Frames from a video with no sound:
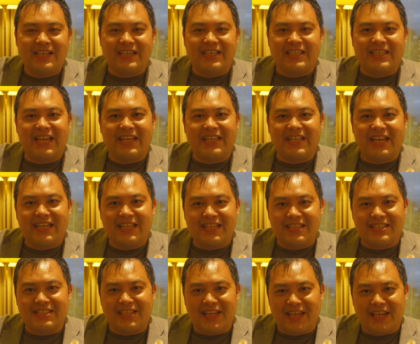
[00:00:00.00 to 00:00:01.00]
期待大
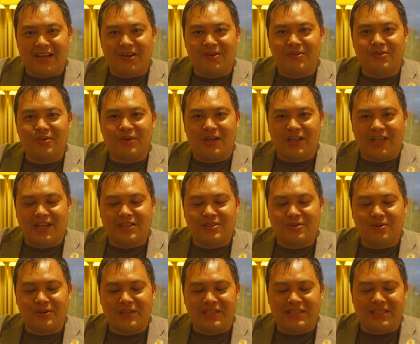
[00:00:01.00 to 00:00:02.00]
ですね。今度はね、あ
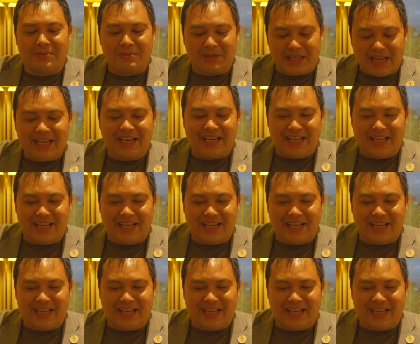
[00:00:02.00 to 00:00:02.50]
そこ行ってみたい